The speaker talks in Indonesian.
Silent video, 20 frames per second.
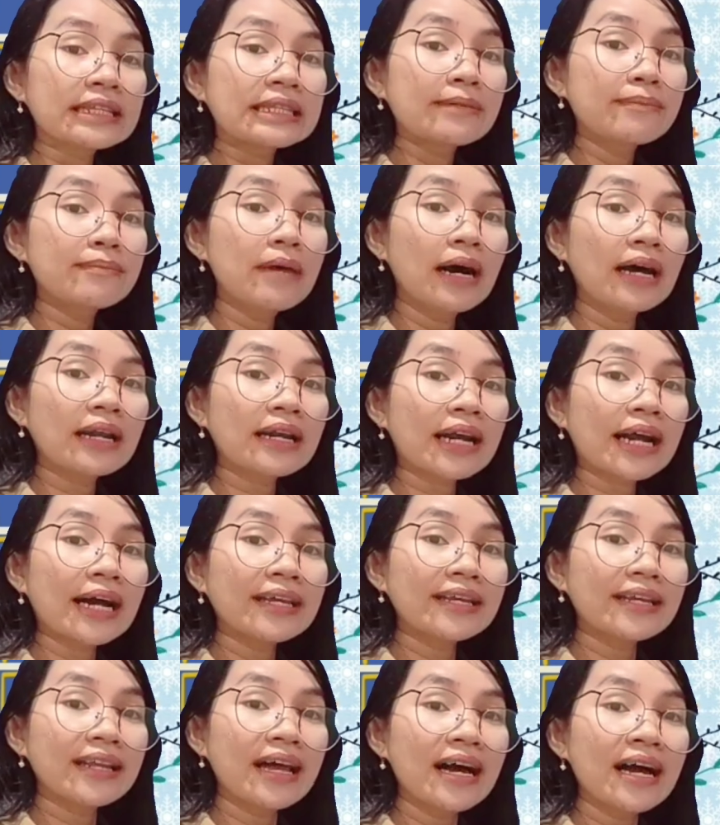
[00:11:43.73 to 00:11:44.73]

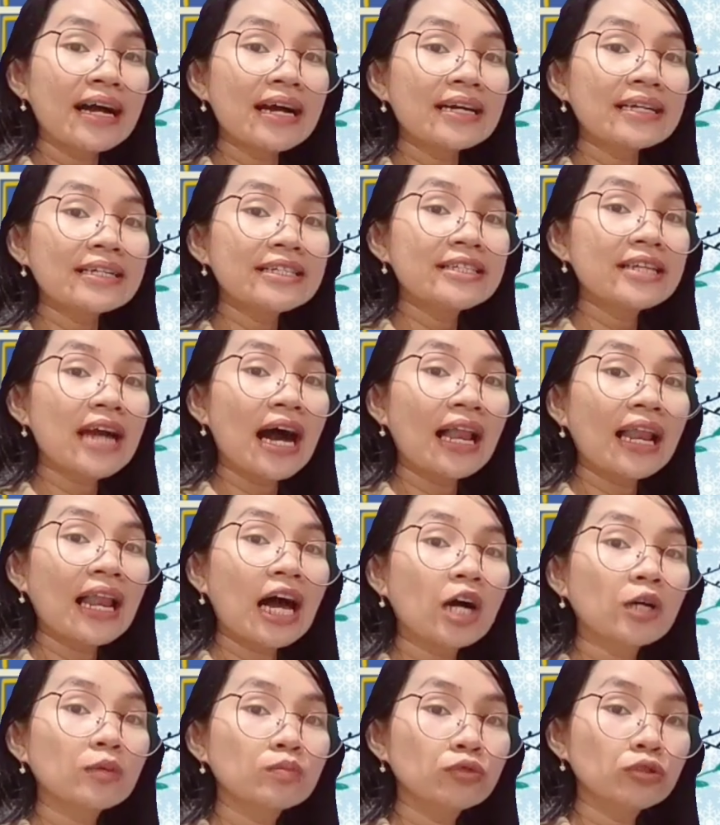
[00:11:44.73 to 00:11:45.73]
tebarkanlah
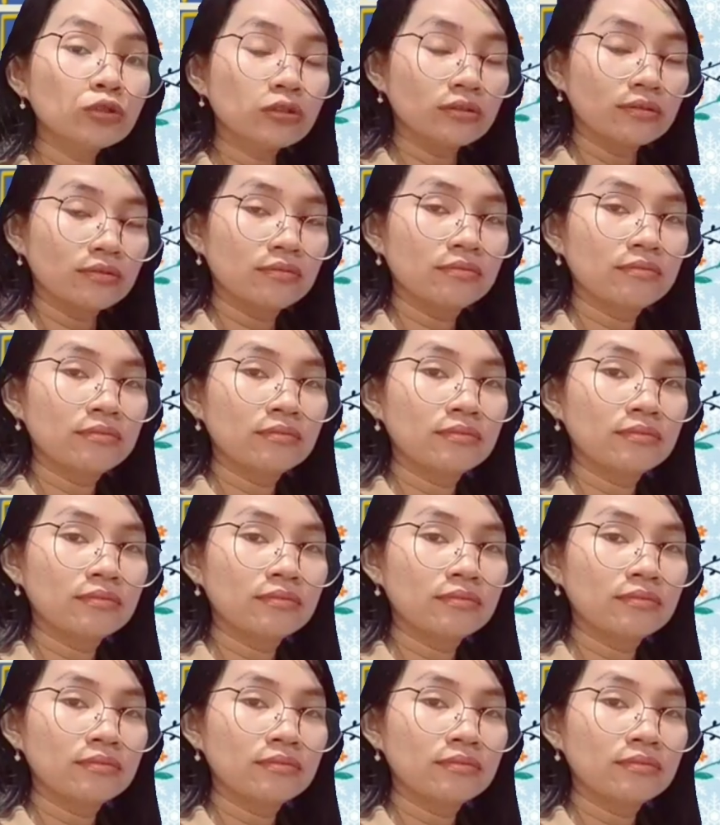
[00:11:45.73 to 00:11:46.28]
jalakmu